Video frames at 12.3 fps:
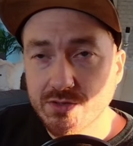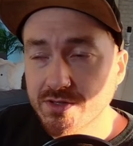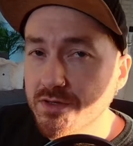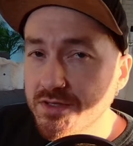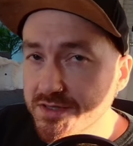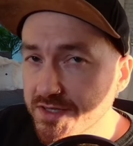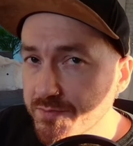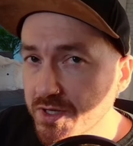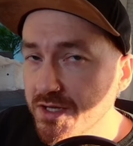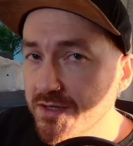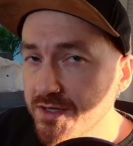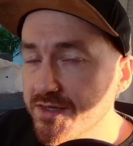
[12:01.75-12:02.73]
Wenn dieser Blick
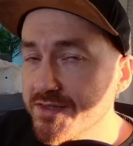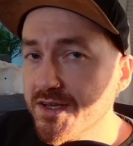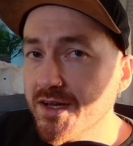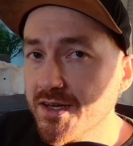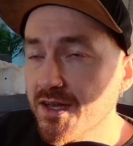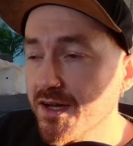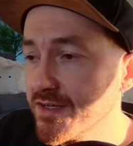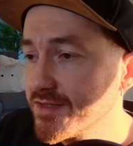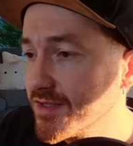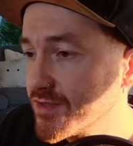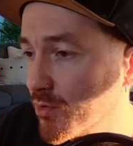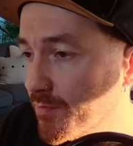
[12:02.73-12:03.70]
nicht sagt, Larissa
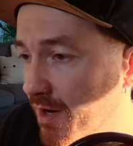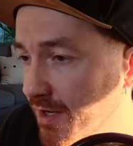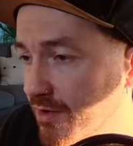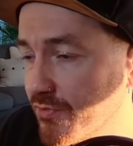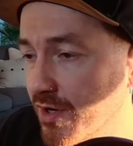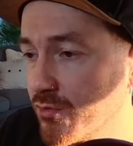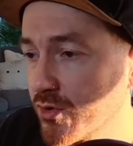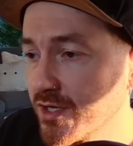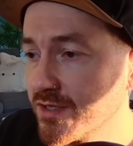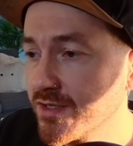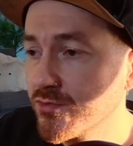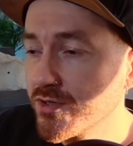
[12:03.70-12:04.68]
ist auch meine
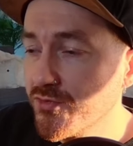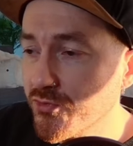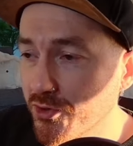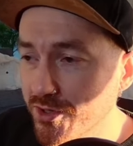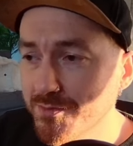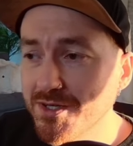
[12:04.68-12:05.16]
Favoritin und ich freue mich,